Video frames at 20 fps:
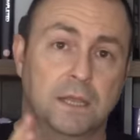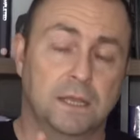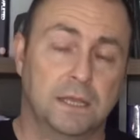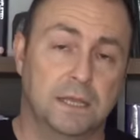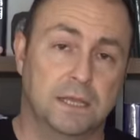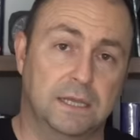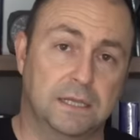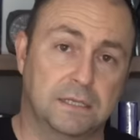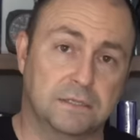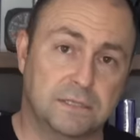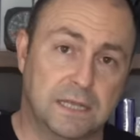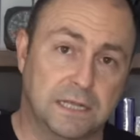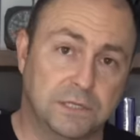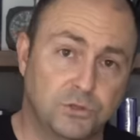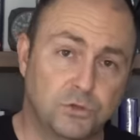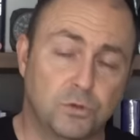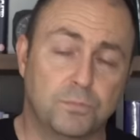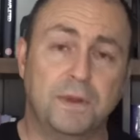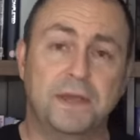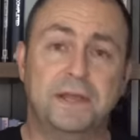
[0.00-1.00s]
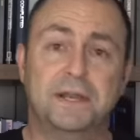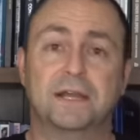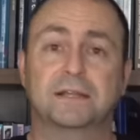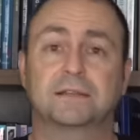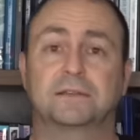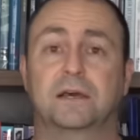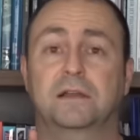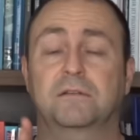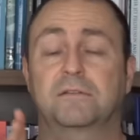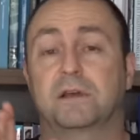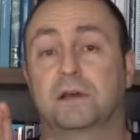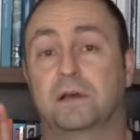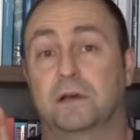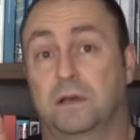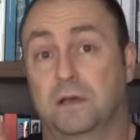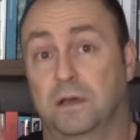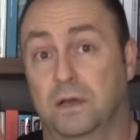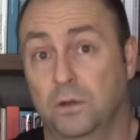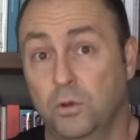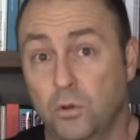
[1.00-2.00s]
Ee, Selçuk Bayraktar ve
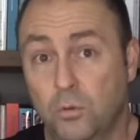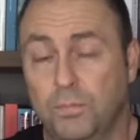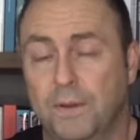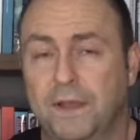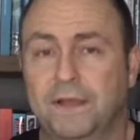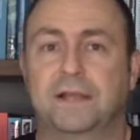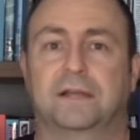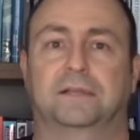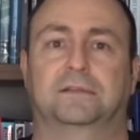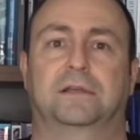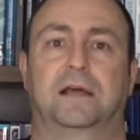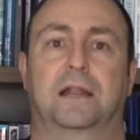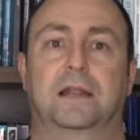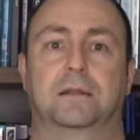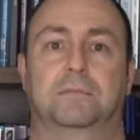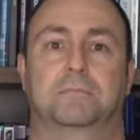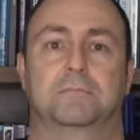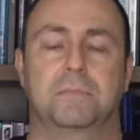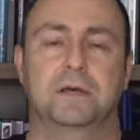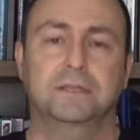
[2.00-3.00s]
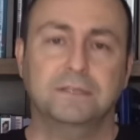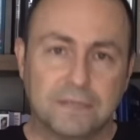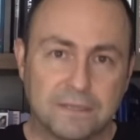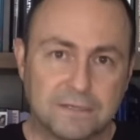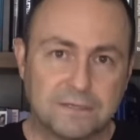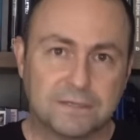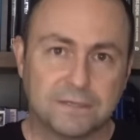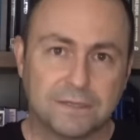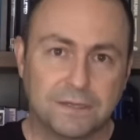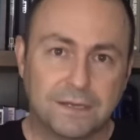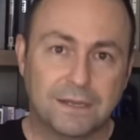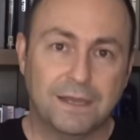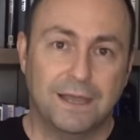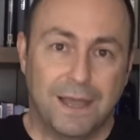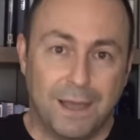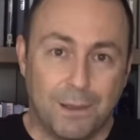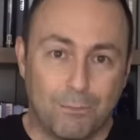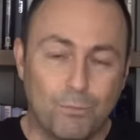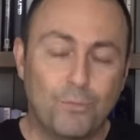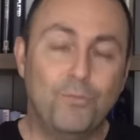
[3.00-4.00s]
Haluk Bayraktar'ın masası
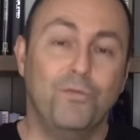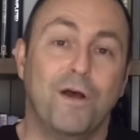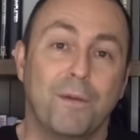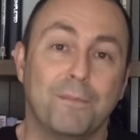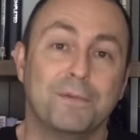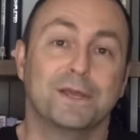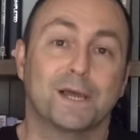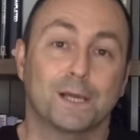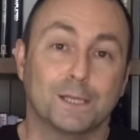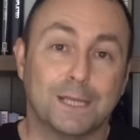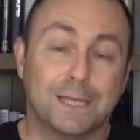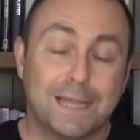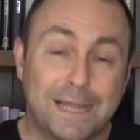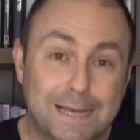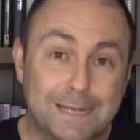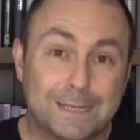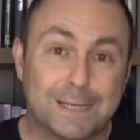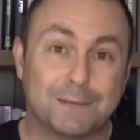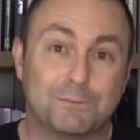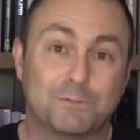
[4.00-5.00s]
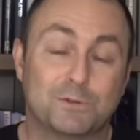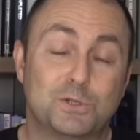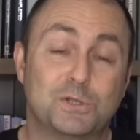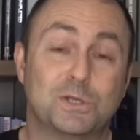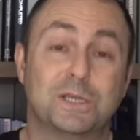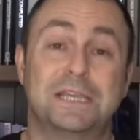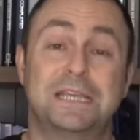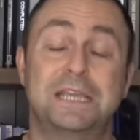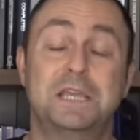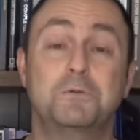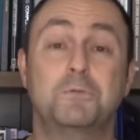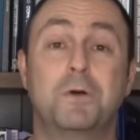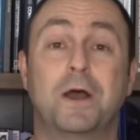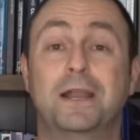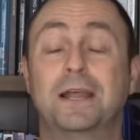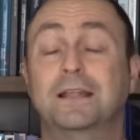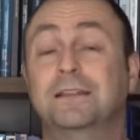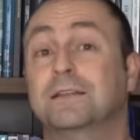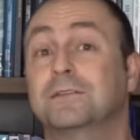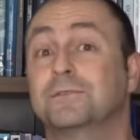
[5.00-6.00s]
bu fabrikada neredeymiş?
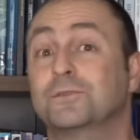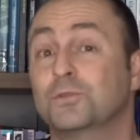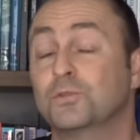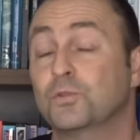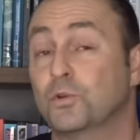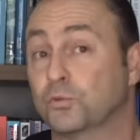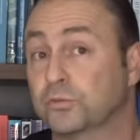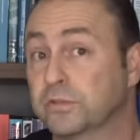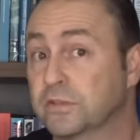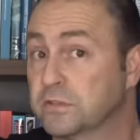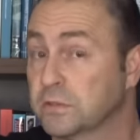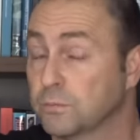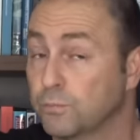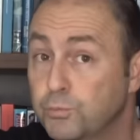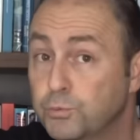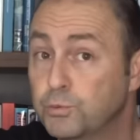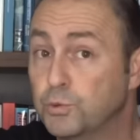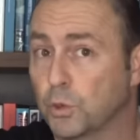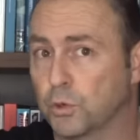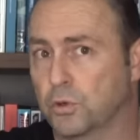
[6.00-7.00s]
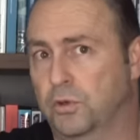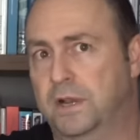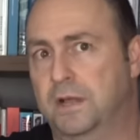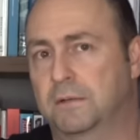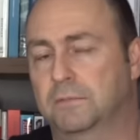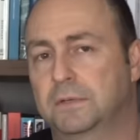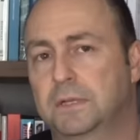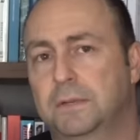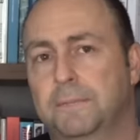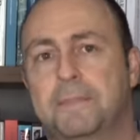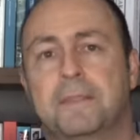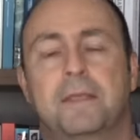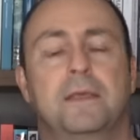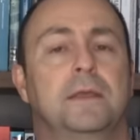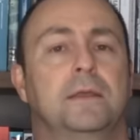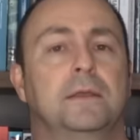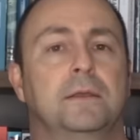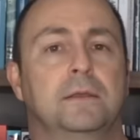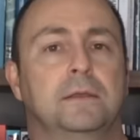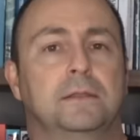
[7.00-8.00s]
İmalat hattının ortasında. Bu çok önemli.
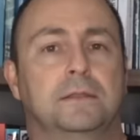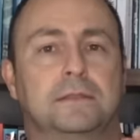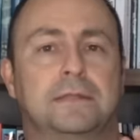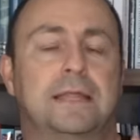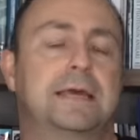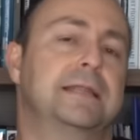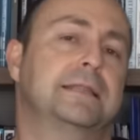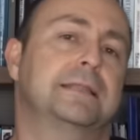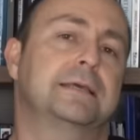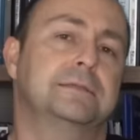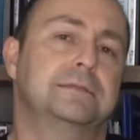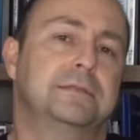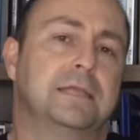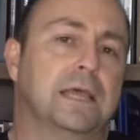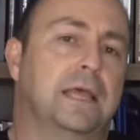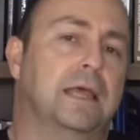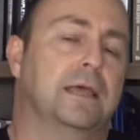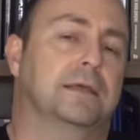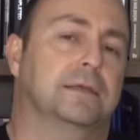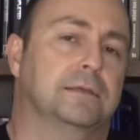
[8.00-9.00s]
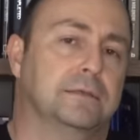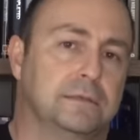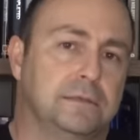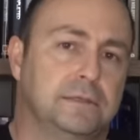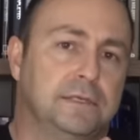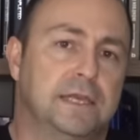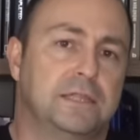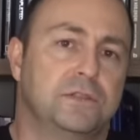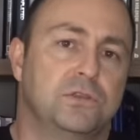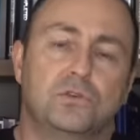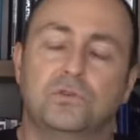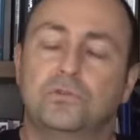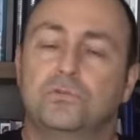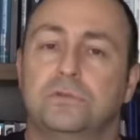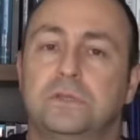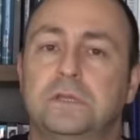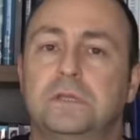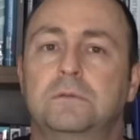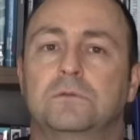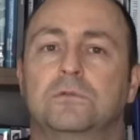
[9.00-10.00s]
Neredeyse 7
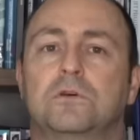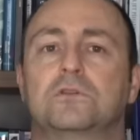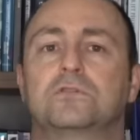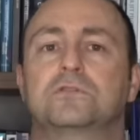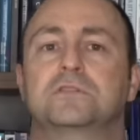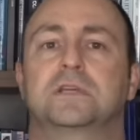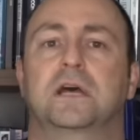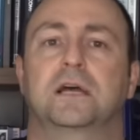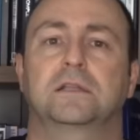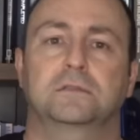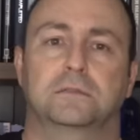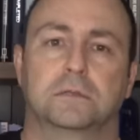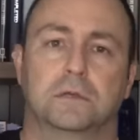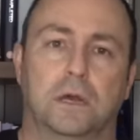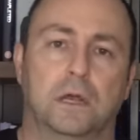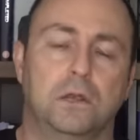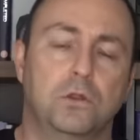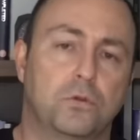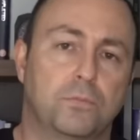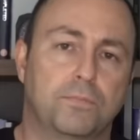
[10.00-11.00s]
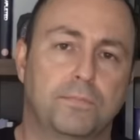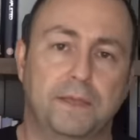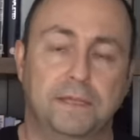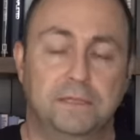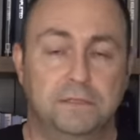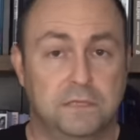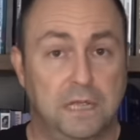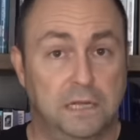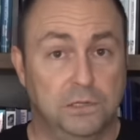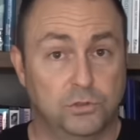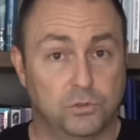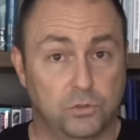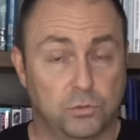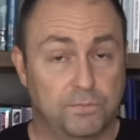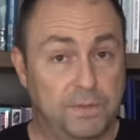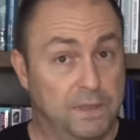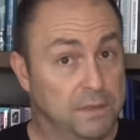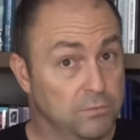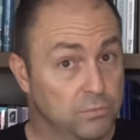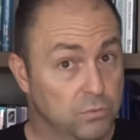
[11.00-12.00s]
gün 24 saat Haluk Bey,
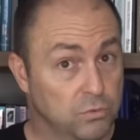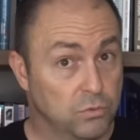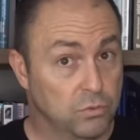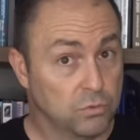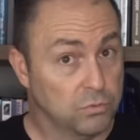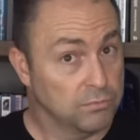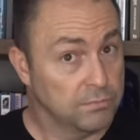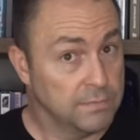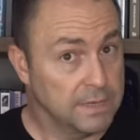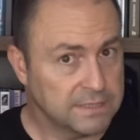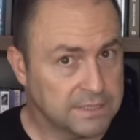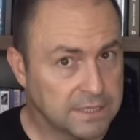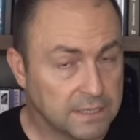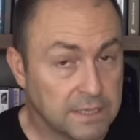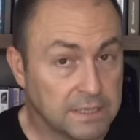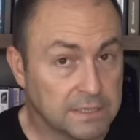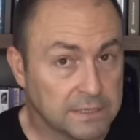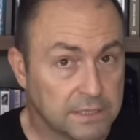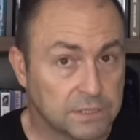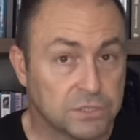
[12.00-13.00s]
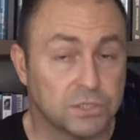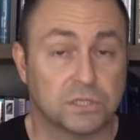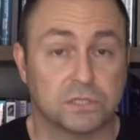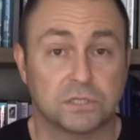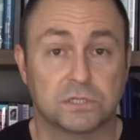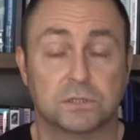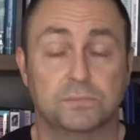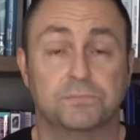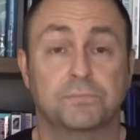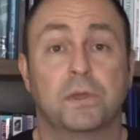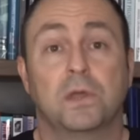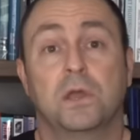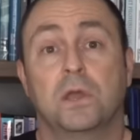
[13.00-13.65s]
Selçuk Bey bu masalarında çalışıp